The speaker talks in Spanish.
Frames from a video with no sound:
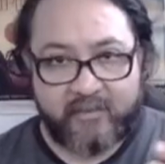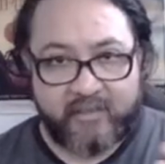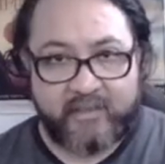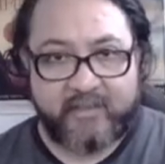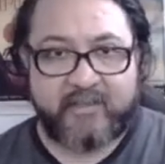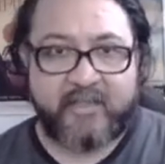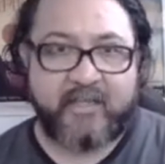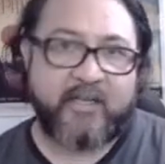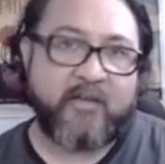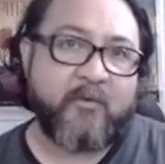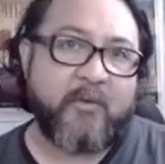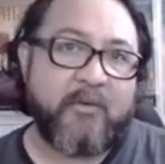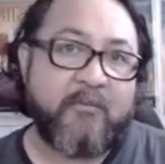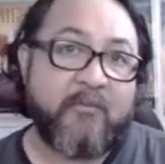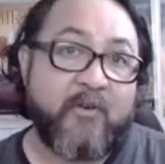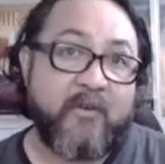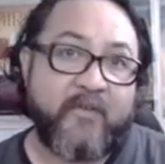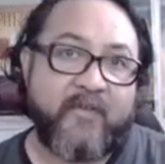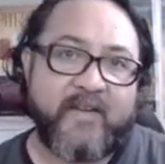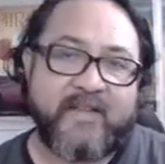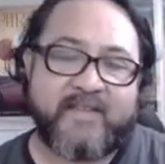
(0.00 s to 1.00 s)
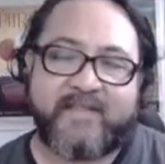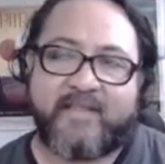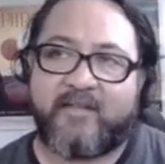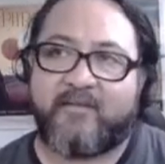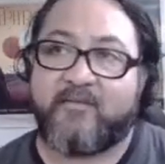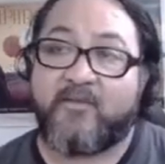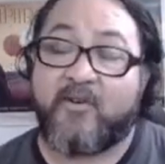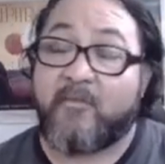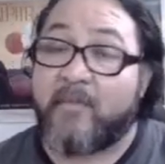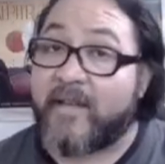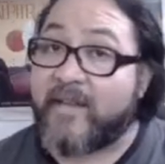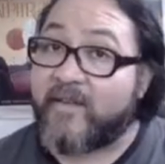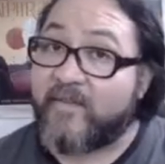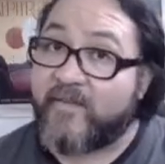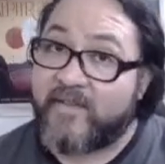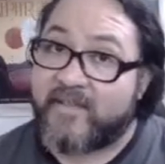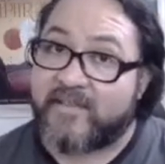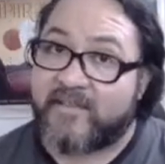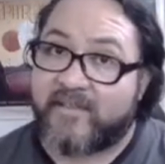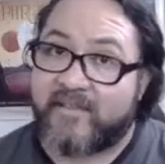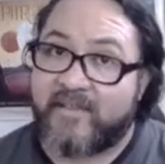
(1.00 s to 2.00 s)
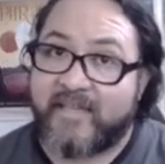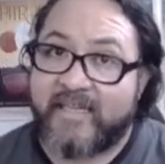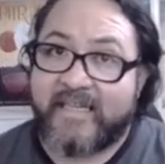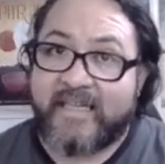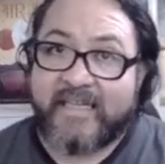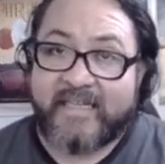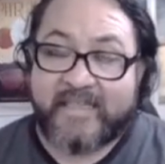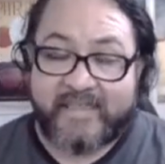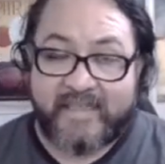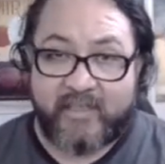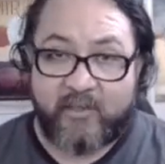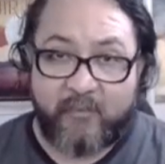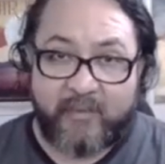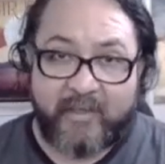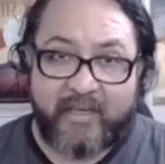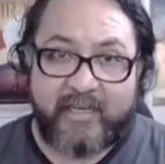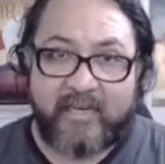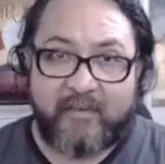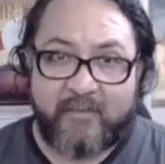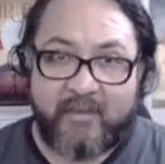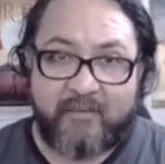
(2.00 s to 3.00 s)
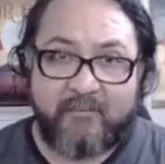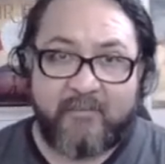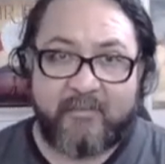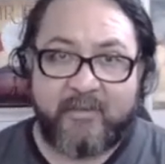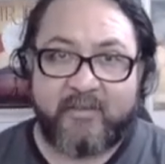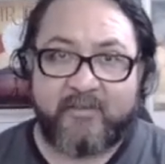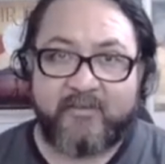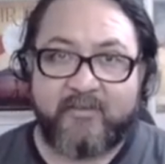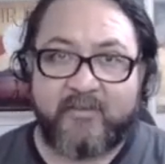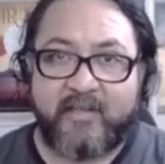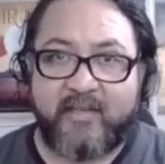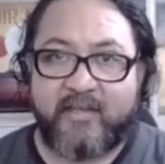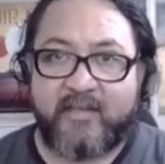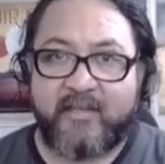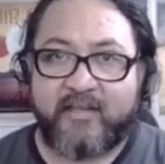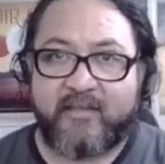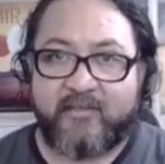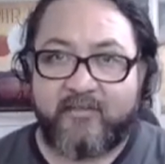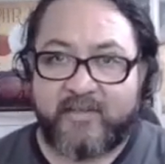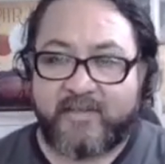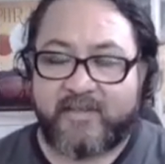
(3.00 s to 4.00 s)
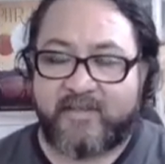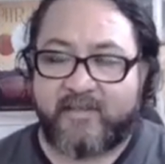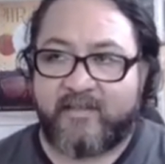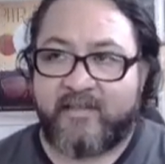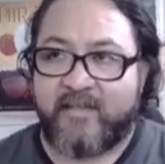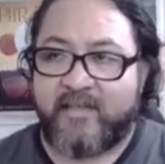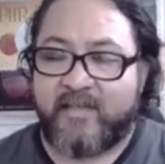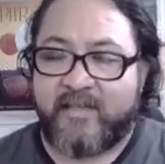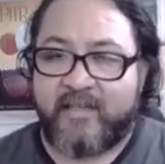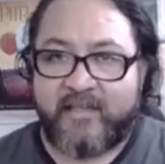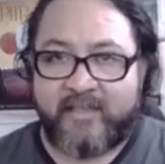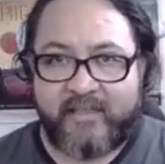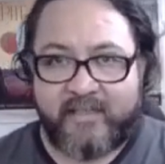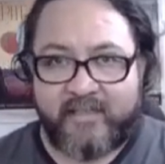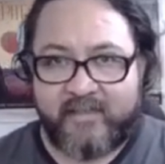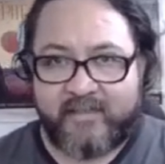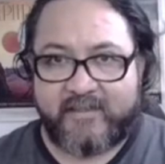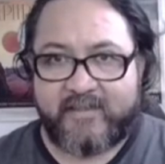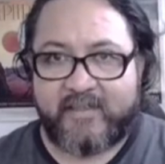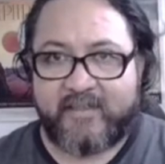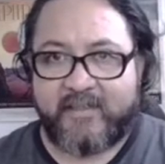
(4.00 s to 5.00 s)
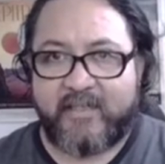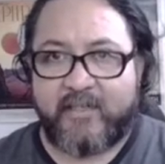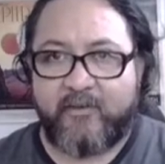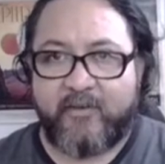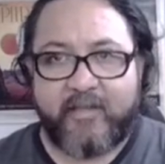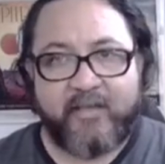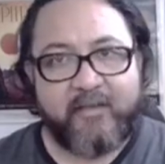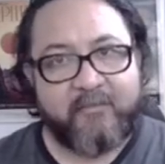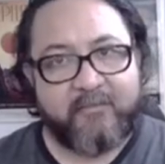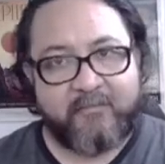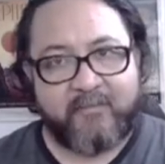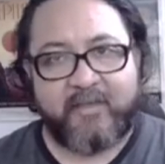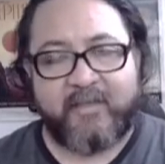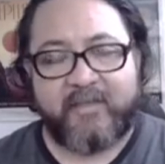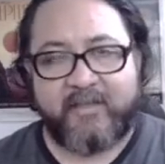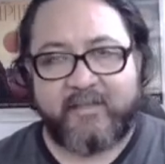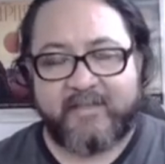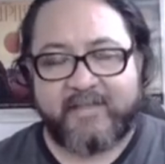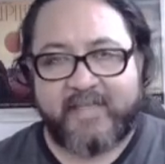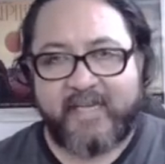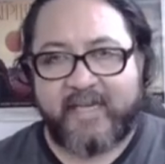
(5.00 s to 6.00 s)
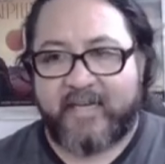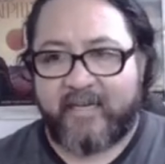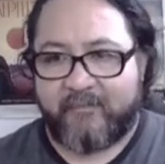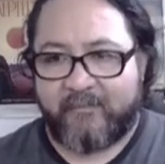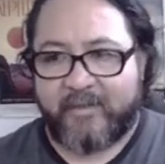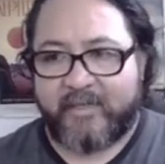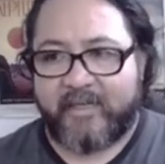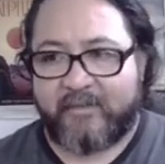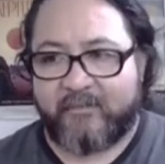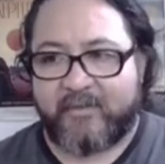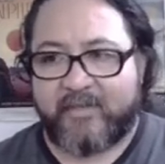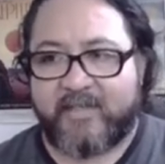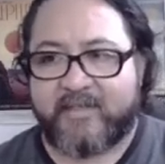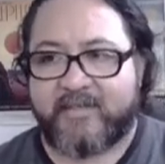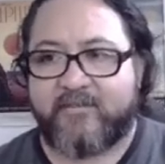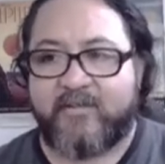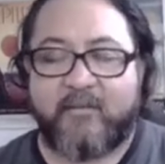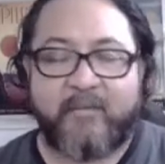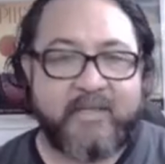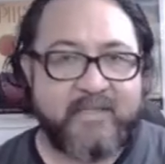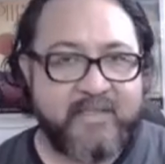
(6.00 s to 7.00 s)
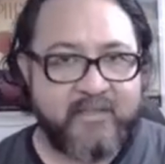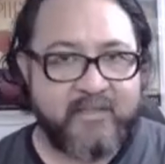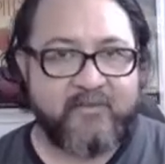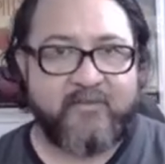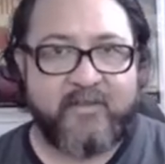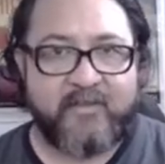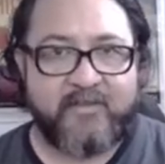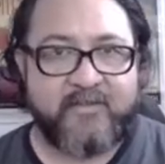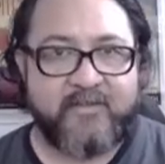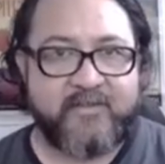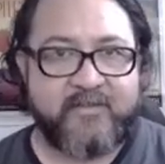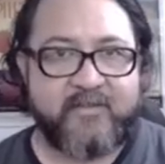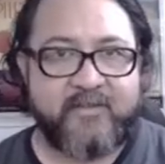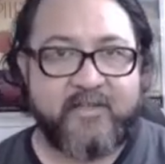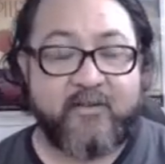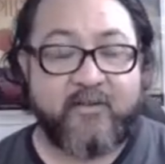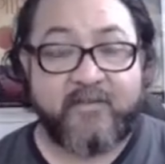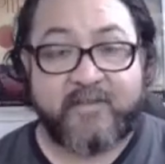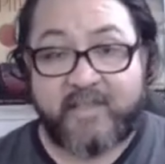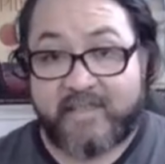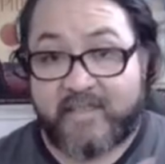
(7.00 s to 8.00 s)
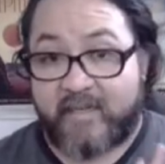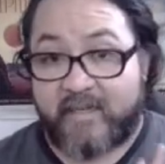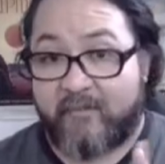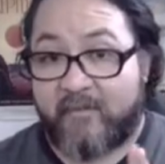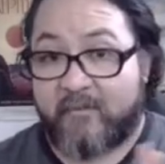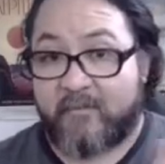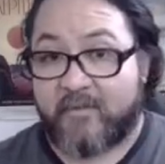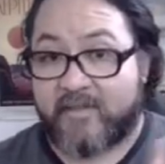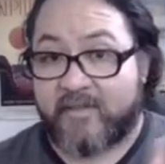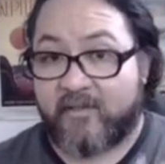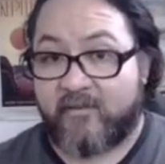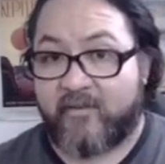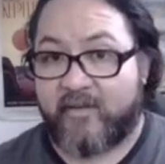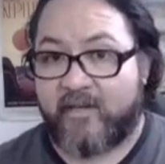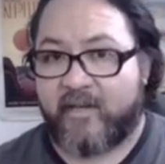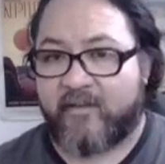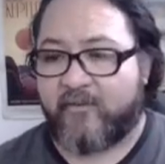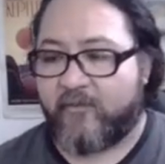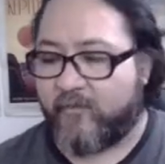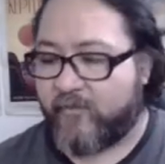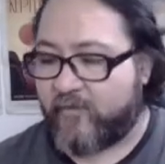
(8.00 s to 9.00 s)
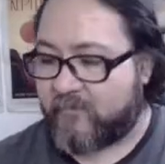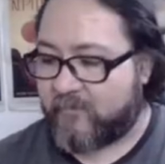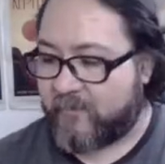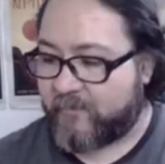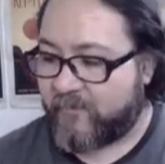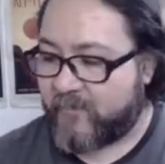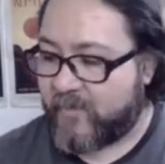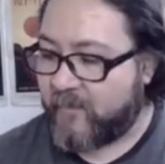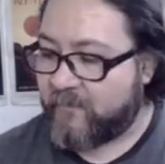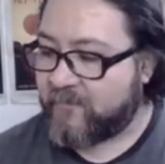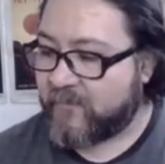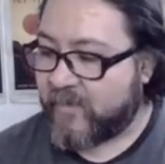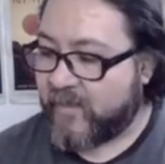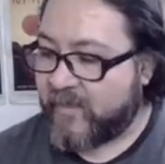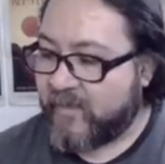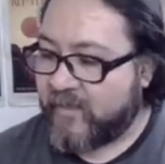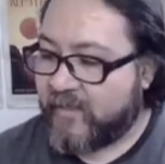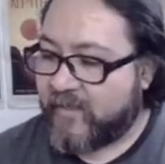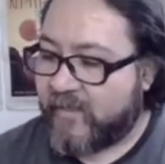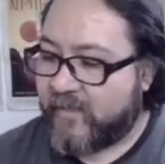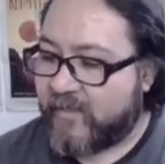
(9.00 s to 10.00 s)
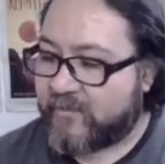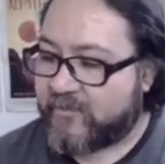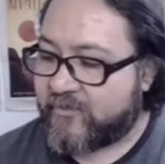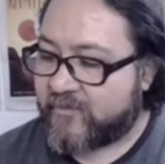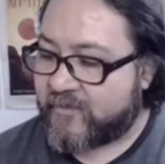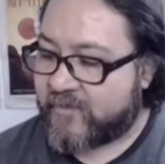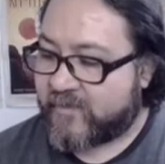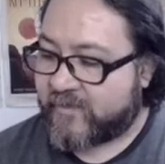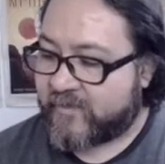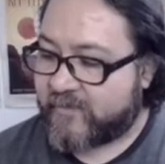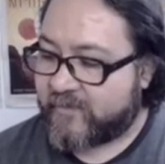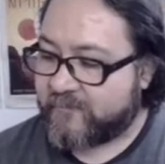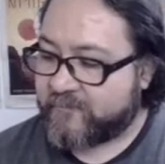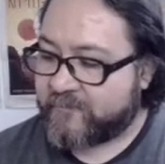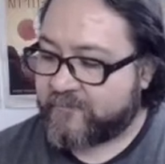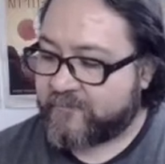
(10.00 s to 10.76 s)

Es que es como el modo fácil, el modo más difícil sería ubicar la misma pintura gruesa y sin diluir eh, seca para poder hacer una mancha y sobre eso hacer otra cosa. Así que vamos a hacerlo de las dos formas, ¿ya? Entonces,